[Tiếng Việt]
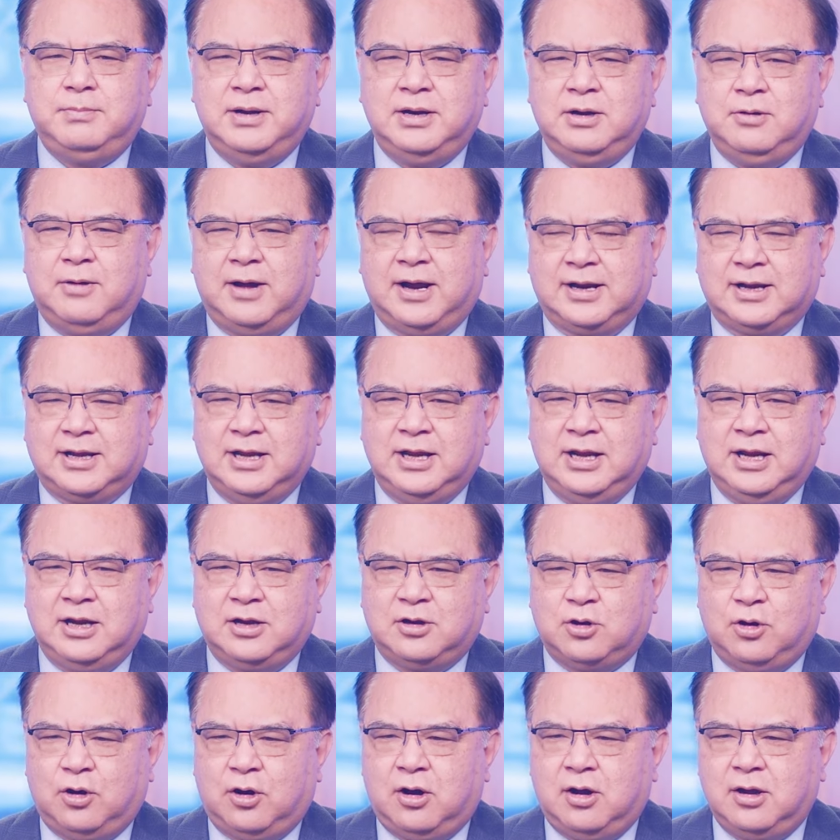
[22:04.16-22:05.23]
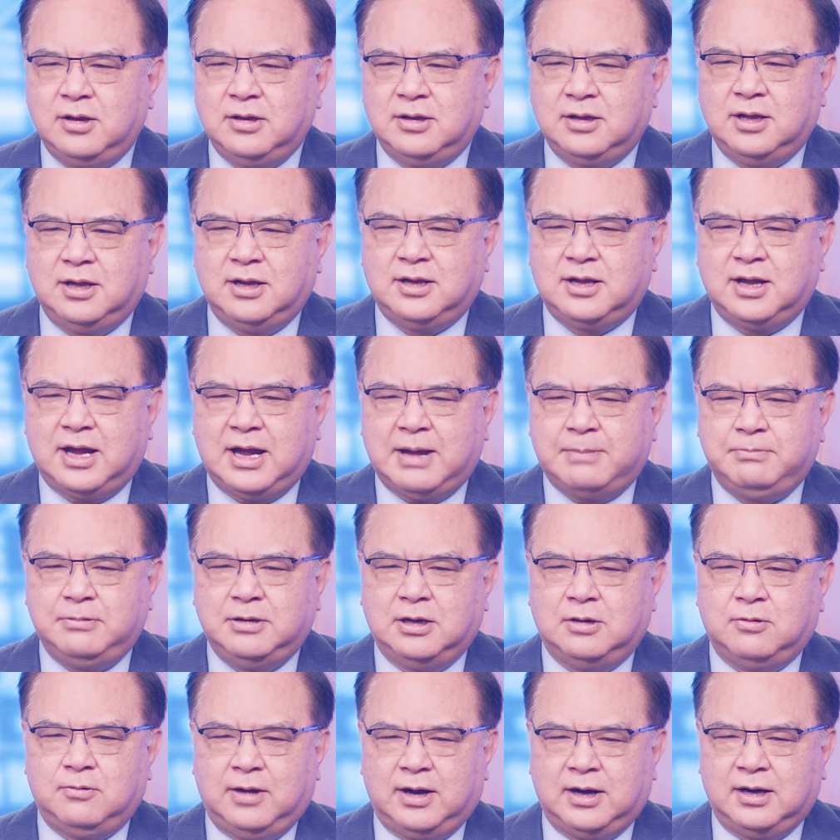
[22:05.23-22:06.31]
bên Hoa Kỳ có những cái áp
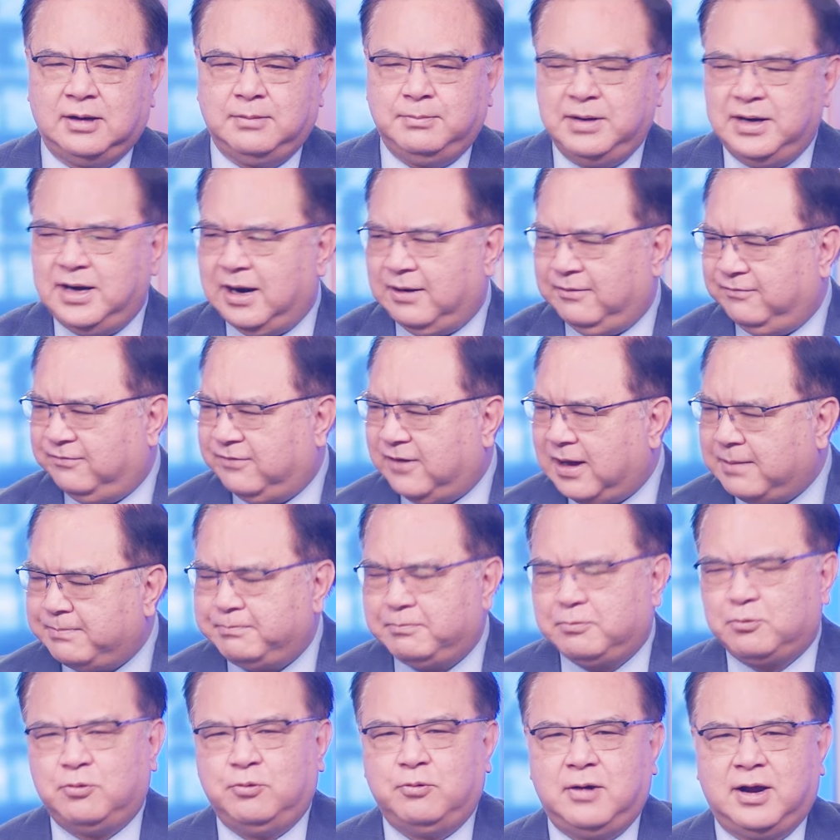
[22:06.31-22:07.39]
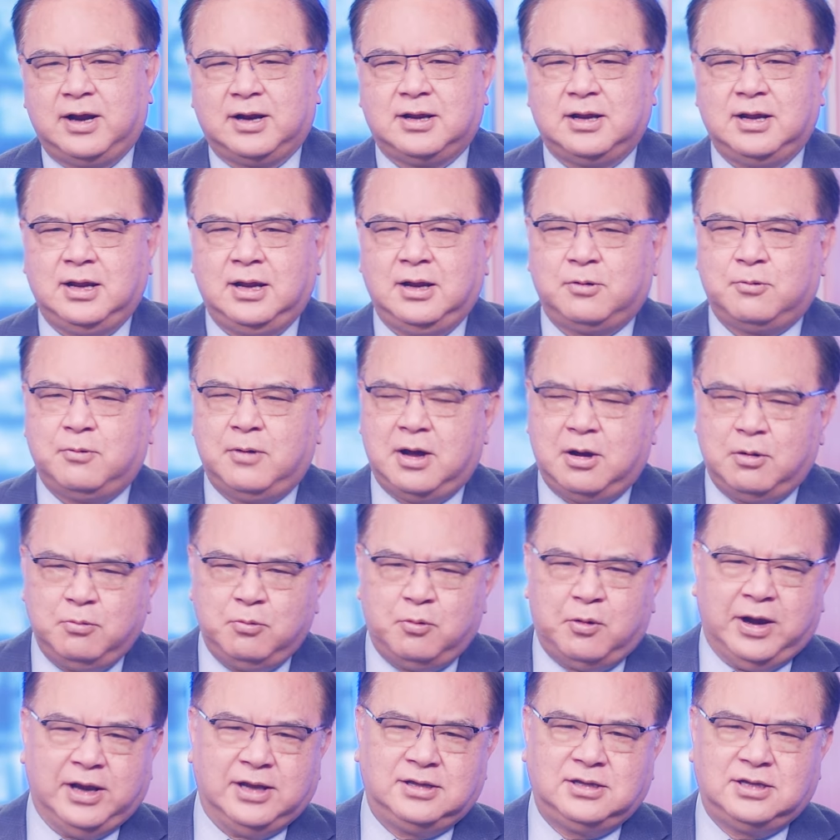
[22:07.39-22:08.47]
lực hoặc là bên hành pháp của Hoa Kỳ qua ông
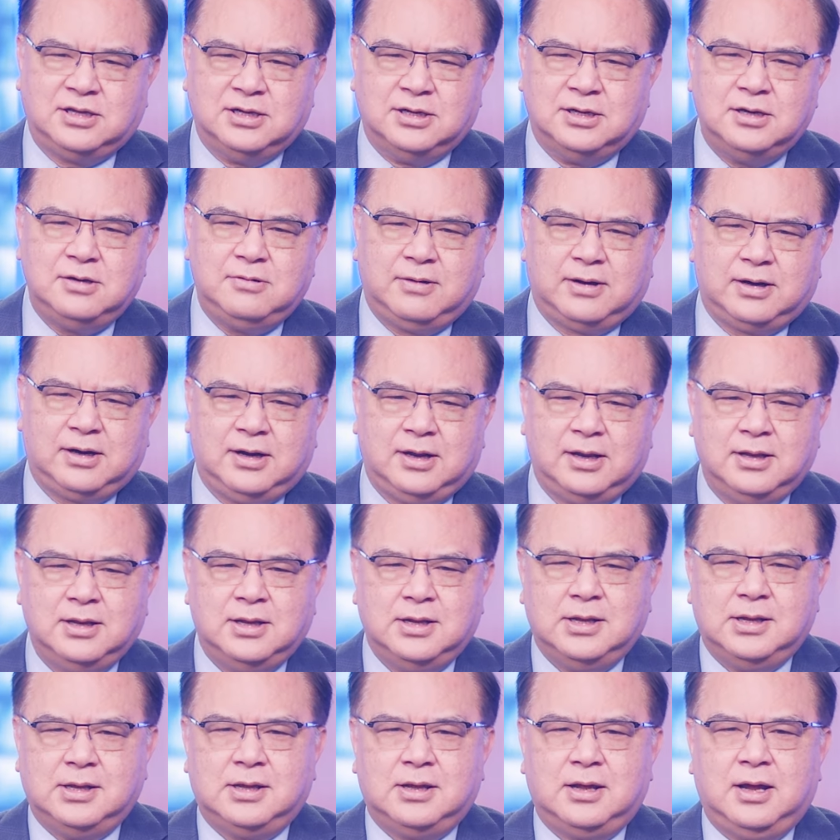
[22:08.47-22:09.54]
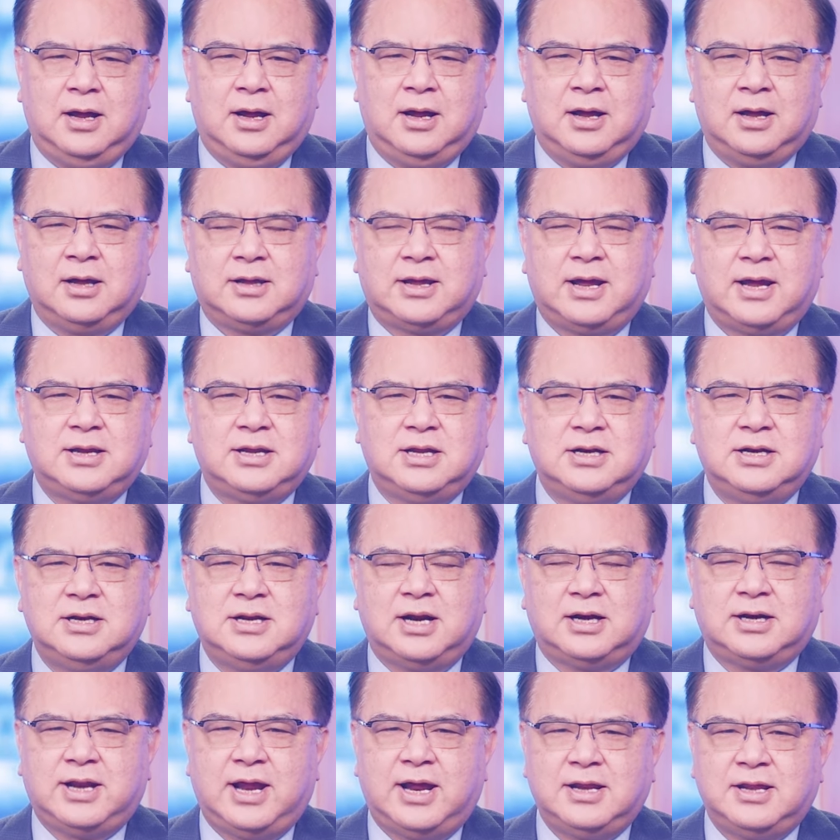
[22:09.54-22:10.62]
ngoại trưởng hoặc là à, các chính
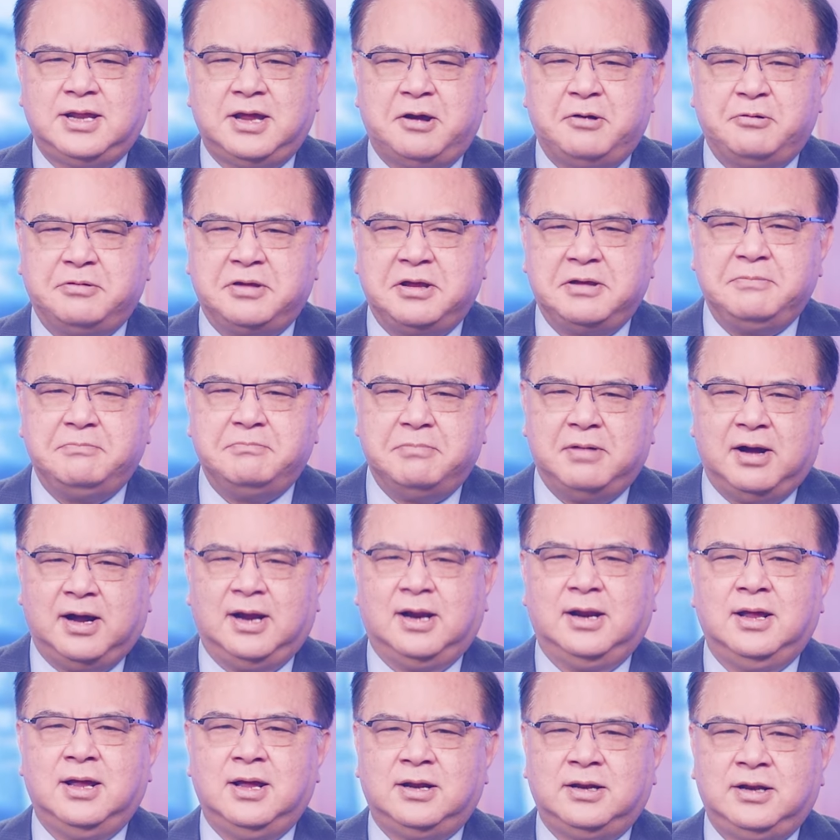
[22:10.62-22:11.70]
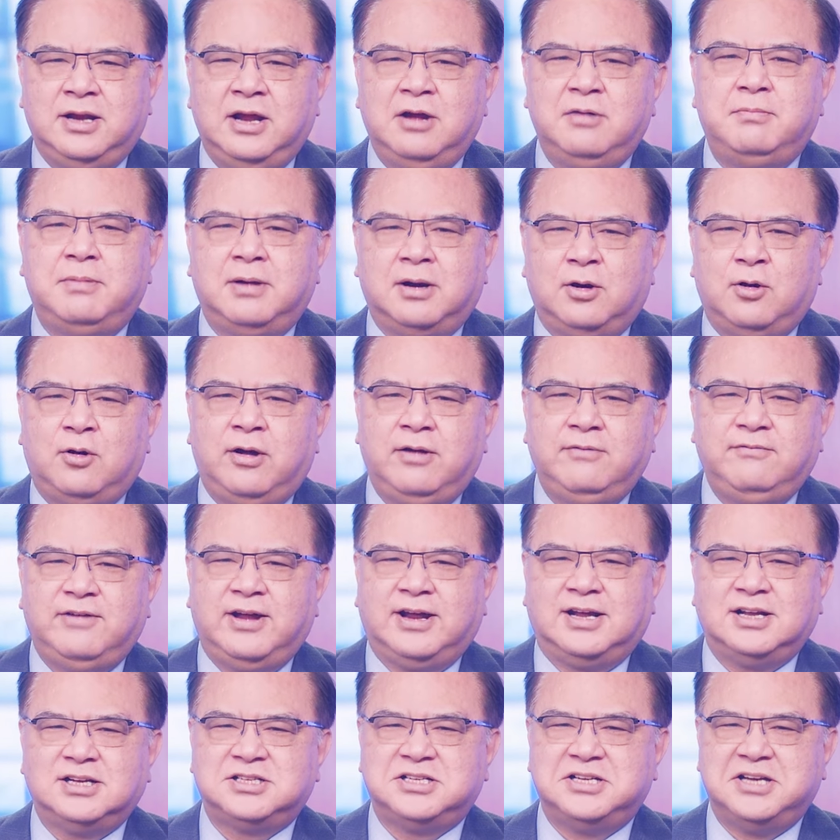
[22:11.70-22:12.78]
khách khác nhau nhưng mà nếu mà nói
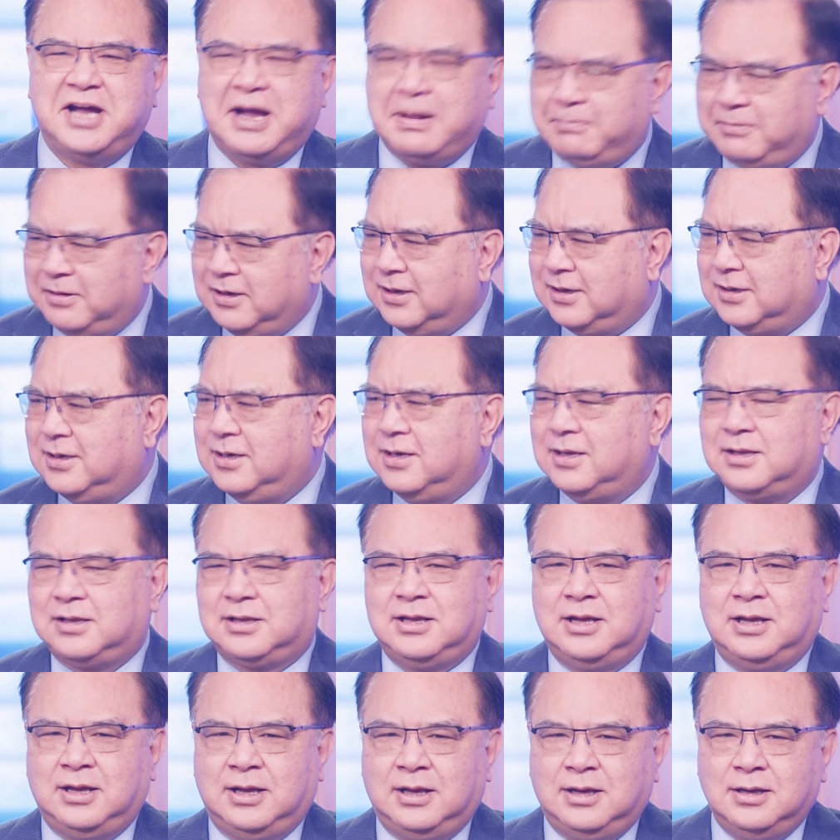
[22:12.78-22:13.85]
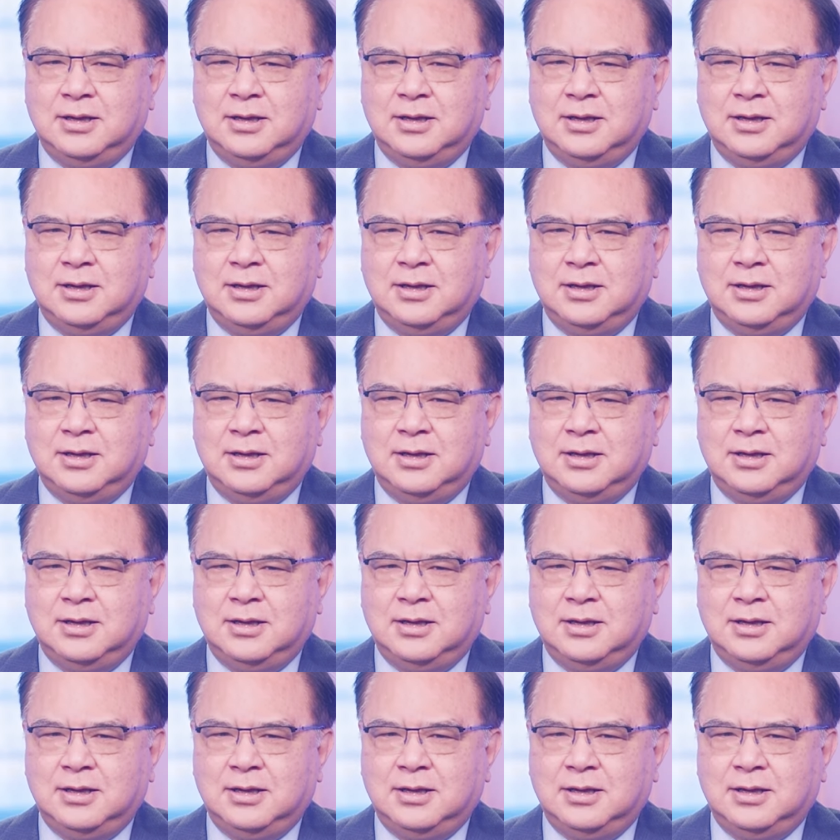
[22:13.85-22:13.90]
về cái sự áp lực đó thì